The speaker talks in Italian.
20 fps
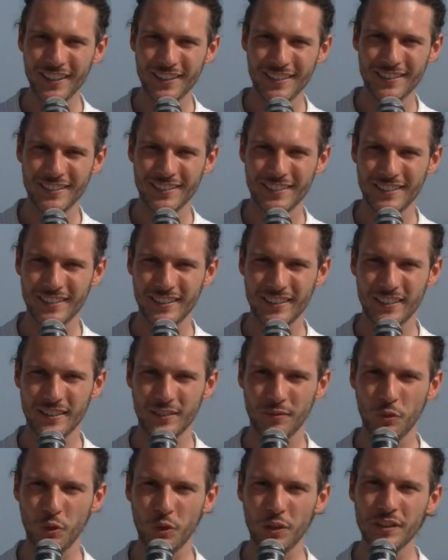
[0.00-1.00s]
Eh,
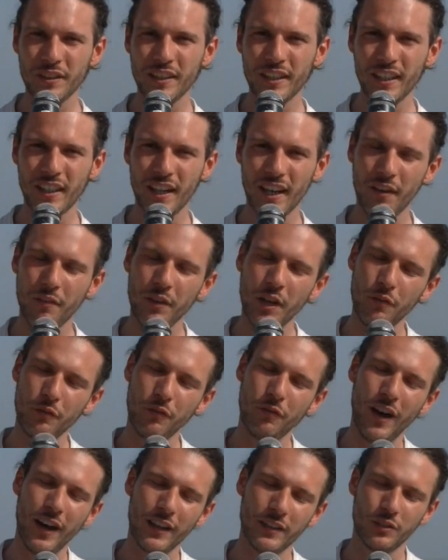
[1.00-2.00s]
vuol dire aver
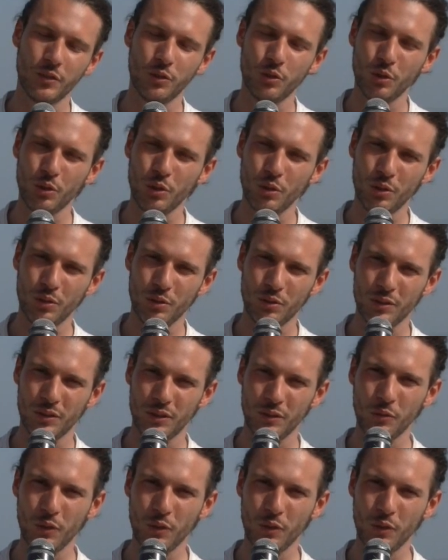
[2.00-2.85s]
fatto eh,